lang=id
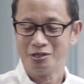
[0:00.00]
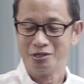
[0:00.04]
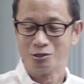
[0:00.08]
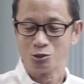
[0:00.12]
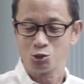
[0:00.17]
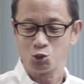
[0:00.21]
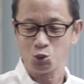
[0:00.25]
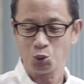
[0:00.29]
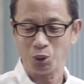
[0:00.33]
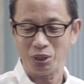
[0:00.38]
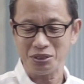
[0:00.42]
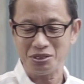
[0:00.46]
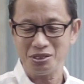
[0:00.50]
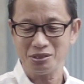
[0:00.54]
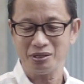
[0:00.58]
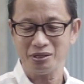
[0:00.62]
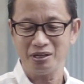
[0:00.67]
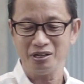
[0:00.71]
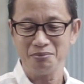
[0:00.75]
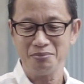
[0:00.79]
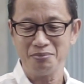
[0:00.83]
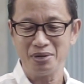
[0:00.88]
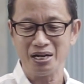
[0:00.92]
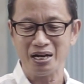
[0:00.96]

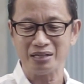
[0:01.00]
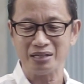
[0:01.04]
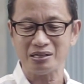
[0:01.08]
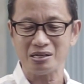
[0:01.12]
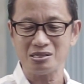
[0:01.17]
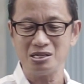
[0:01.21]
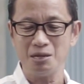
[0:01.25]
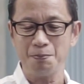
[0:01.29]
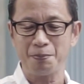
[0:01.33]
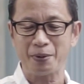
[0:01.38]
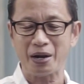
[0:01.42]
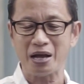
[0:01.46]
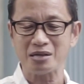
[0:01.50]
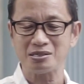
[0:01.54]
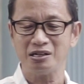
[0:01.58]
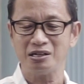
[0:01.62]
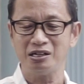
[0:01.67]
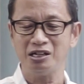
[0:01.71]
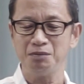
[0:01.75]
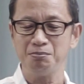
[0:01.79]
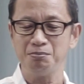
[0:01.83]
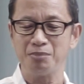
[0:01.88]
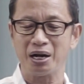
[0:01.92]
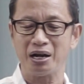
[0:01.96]
Sukacita yang mengatasi
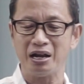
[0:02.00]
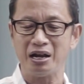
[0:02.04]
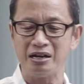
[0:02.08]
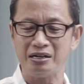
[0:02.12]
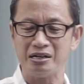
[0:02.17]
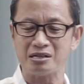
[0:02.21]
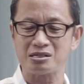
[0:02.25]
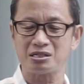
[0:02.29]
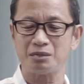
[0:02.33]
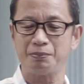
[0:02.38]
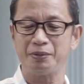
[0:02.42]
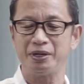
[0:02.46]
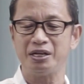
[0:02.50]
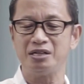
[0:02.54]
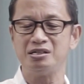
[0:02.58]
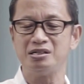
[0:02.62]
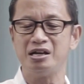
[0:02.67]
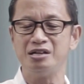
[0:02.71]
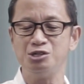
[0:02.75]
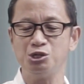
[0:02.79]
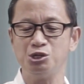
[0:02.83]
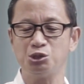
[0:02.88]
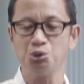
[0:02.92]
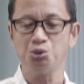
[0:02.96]
perasaan berlandas kepada
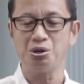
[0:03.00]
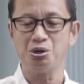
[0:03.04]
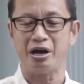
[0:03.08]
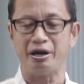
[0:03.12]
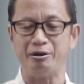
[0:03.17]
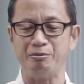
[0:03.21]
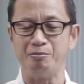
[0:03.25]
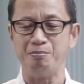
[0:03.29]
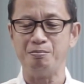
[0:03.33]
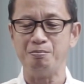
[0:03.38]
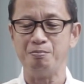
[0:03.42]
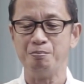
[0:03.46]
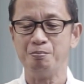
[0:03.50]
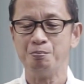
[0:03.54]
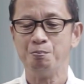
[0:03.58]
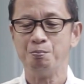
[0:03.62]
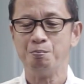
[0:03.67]
janji Tuhan.